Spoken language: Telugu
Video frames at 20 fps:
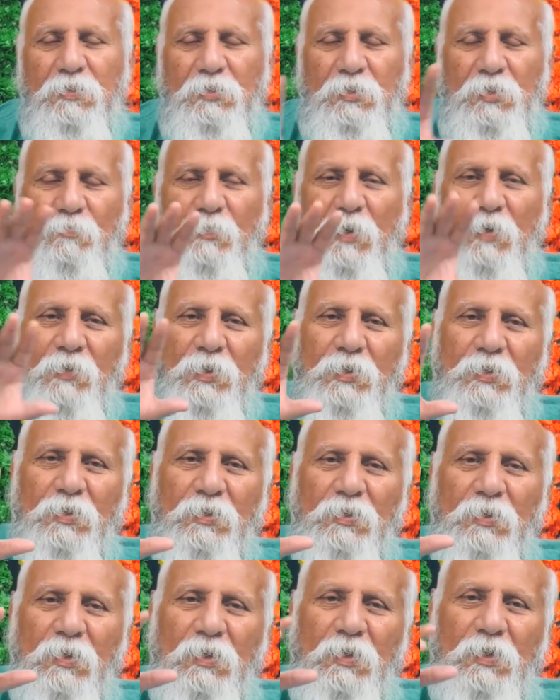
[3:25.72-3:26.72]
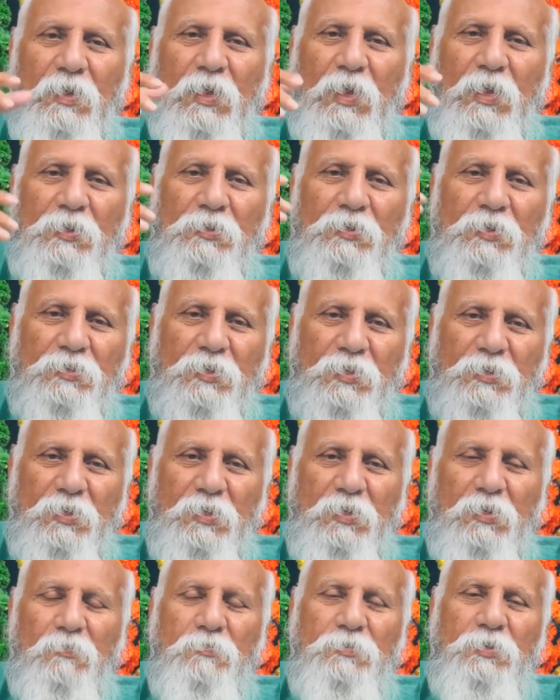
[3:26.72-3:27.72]
అంటే ఆ సినిమా వెనకట్లా అంత
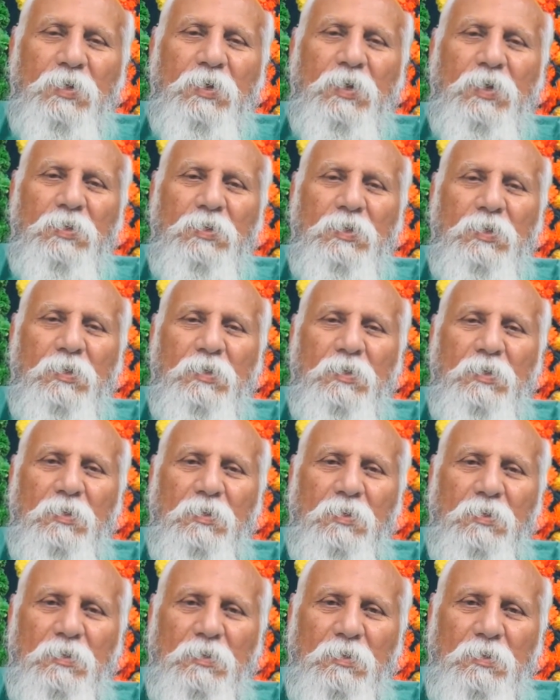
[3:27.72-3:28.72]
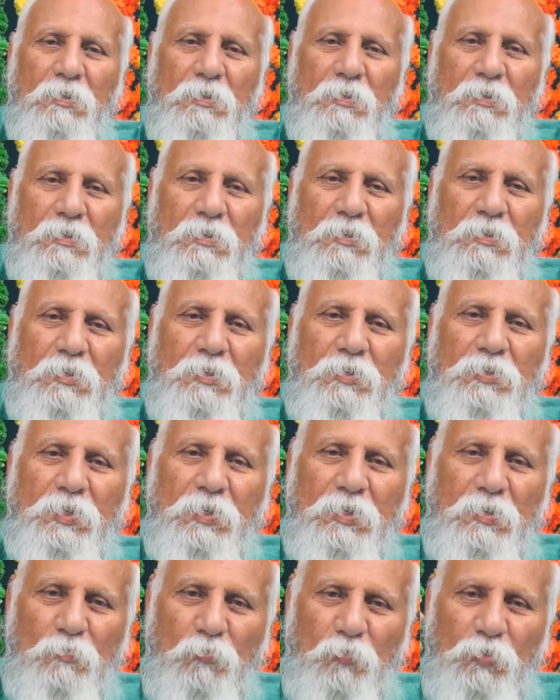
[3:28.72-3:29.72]
తరంగా ఉంటే కానీ
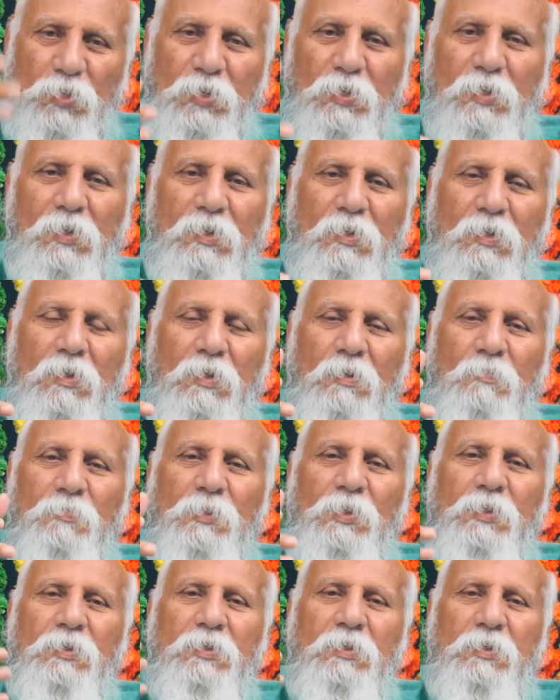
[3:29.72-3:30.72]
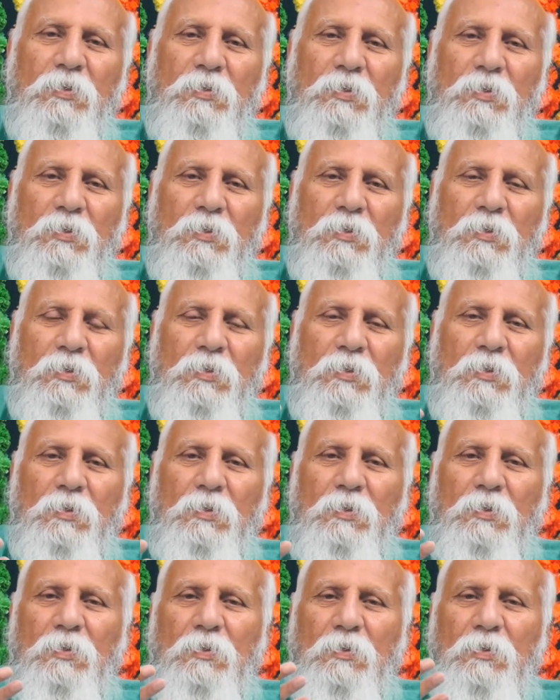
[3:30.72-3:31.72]
ఈ తెర ముందర మనకి
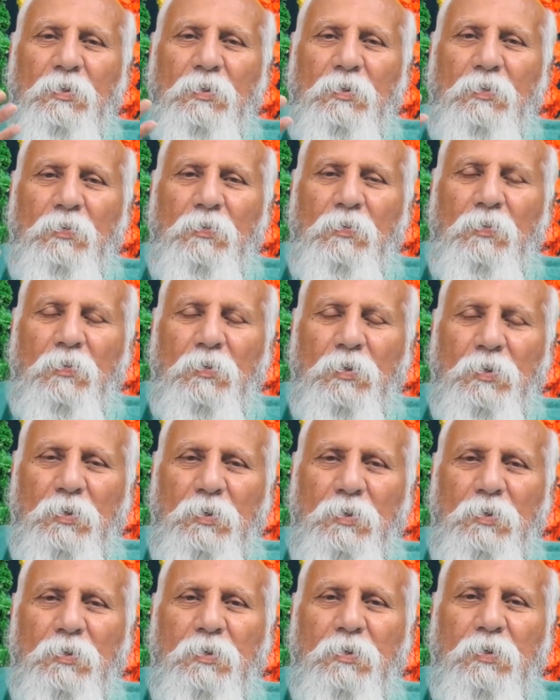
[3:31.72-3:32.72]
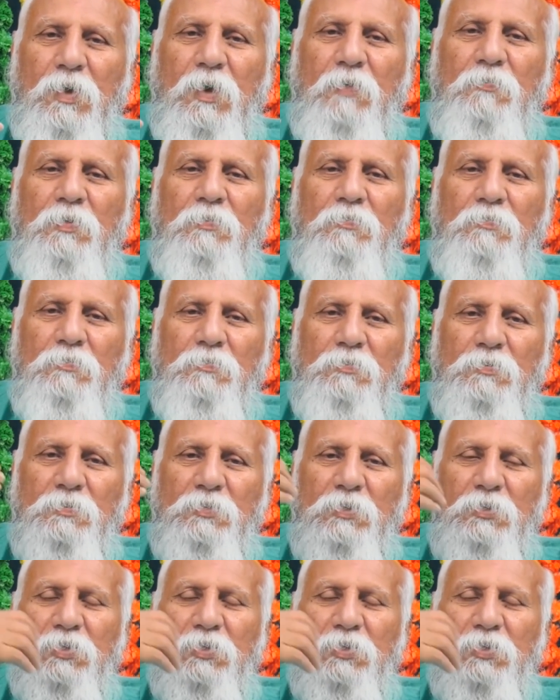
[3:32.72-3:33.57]
ఒక కావ్యం